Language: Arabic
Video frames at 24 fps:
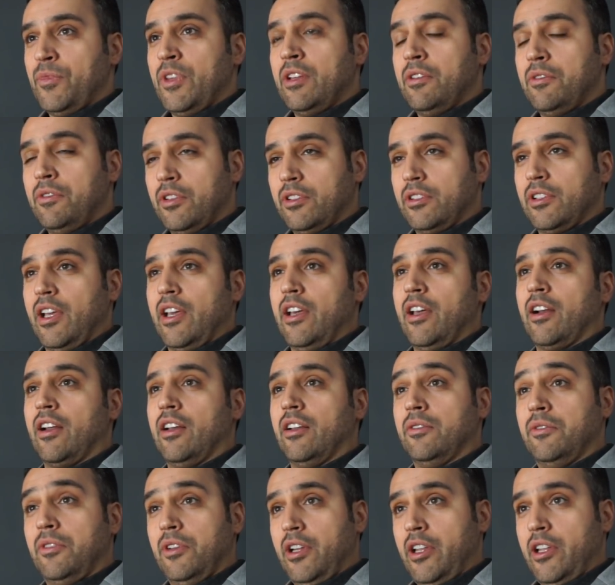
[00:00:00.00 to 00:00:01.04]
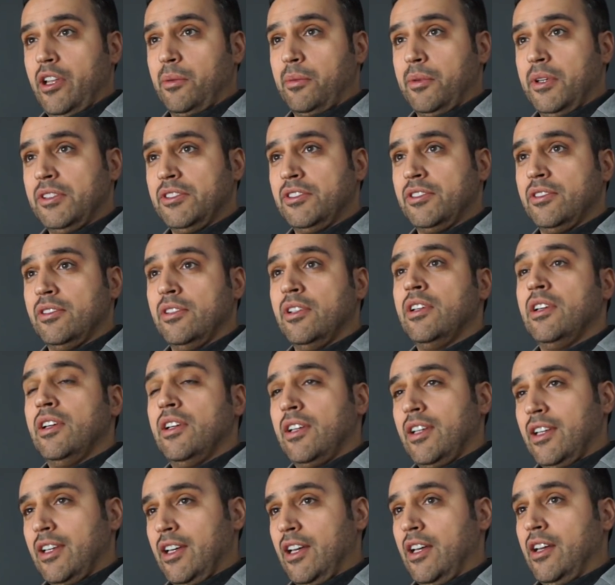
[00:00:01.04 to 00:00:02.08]
في الطيران في الايرباص
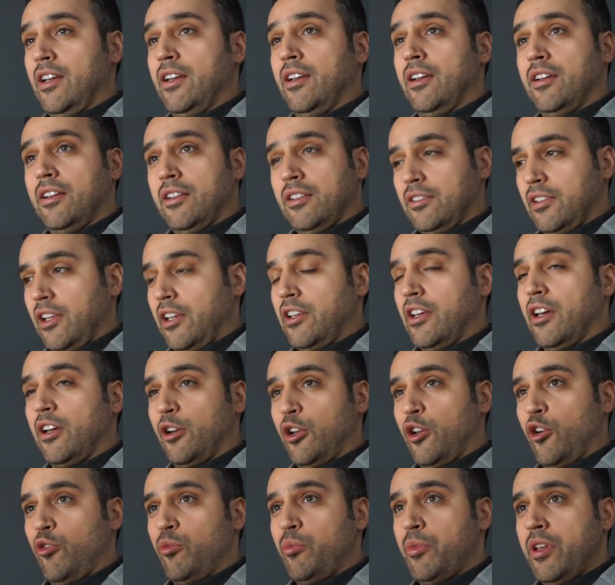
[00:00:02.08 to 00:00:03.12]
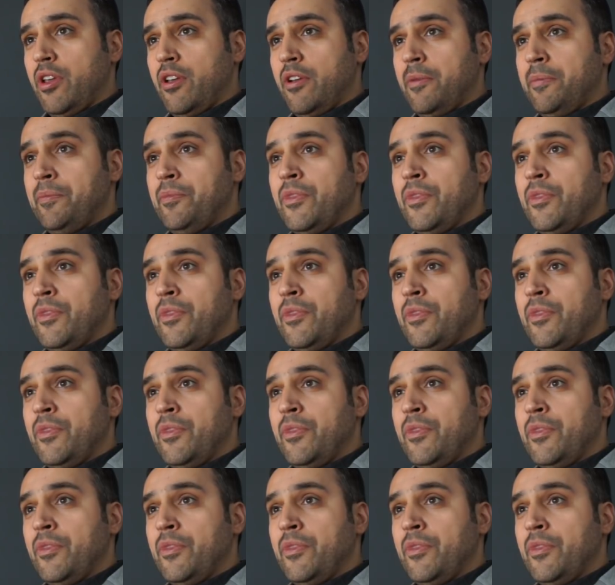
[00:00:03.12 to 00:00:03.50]
كطيار يومي